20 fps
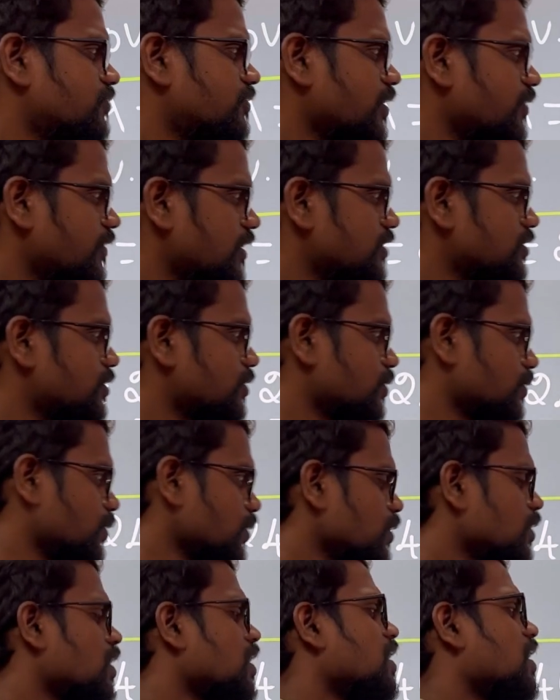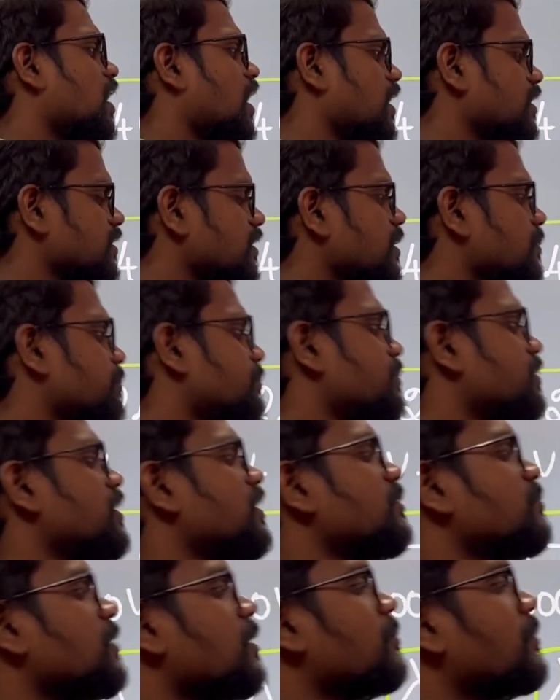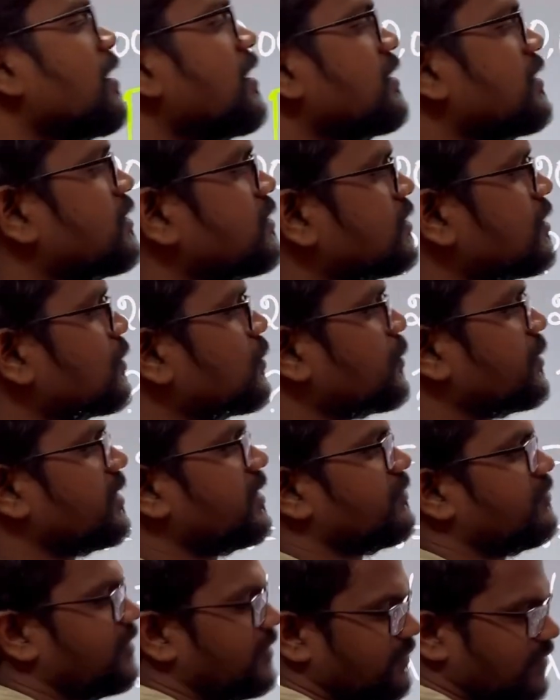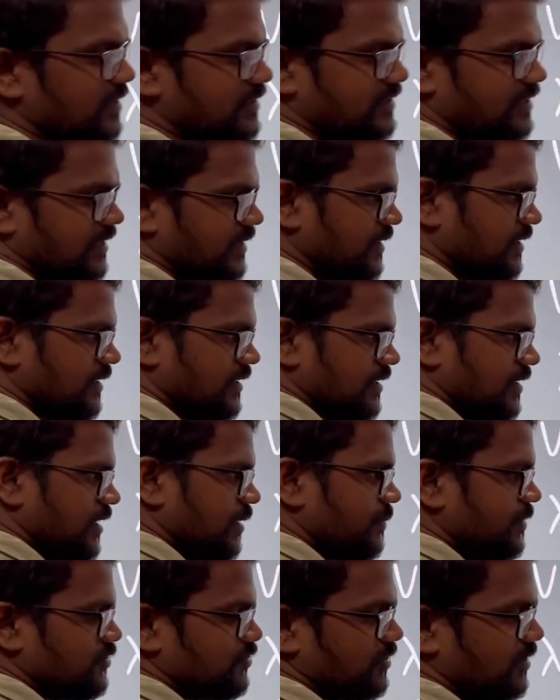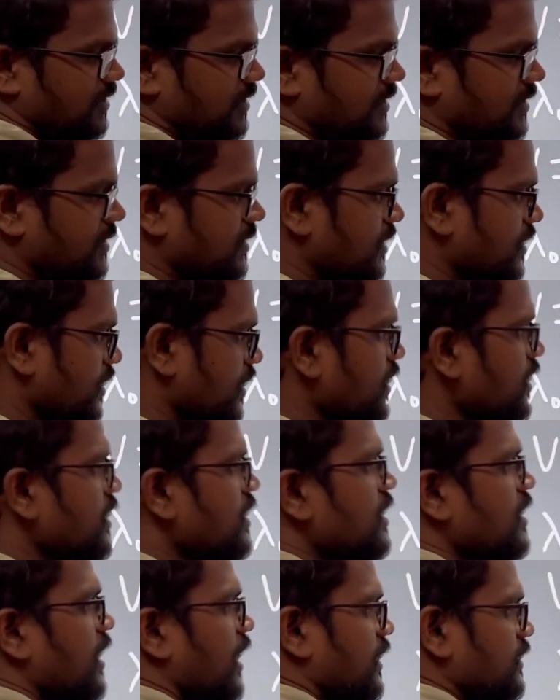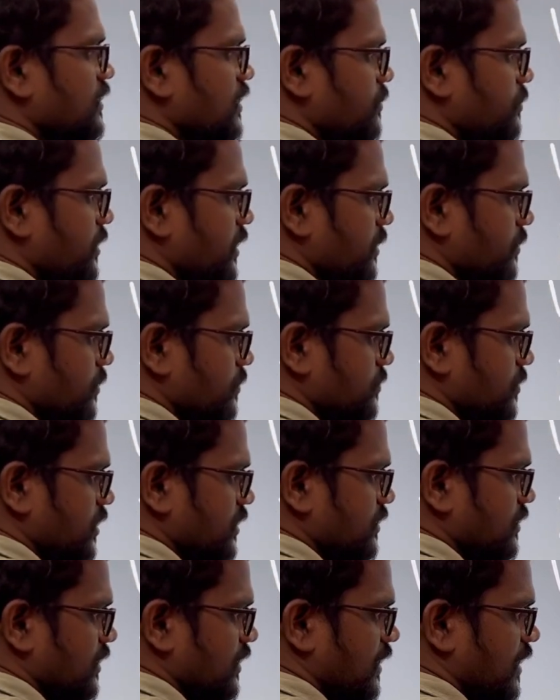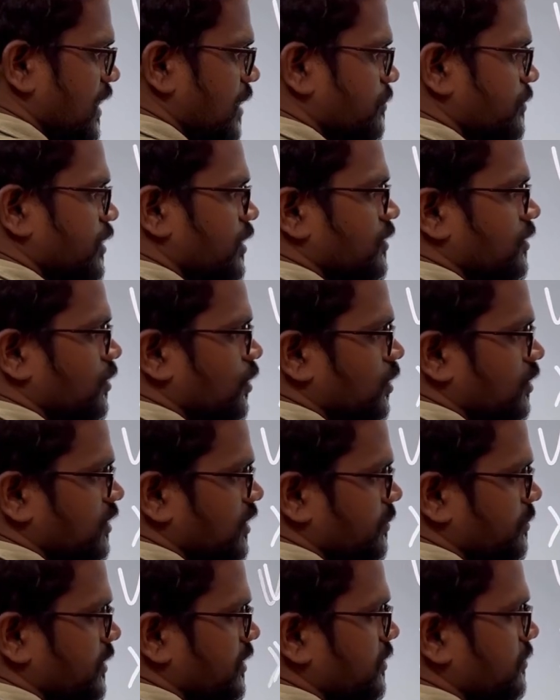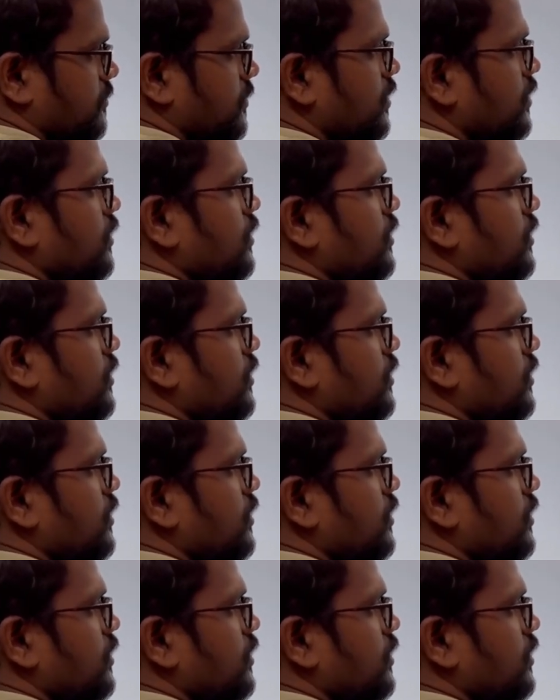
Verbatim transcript: வேவ் லென்த் இருக்கும் அதில் மினிமமாக இருக்கக்கூடிய வேவ் லென்த் என்ன அப்படின்னு சொல்லி கேட்குறாங்க அந்த மினிமம் தான் இந்த லேம்டா நாட் அப்படின்னு நம்ம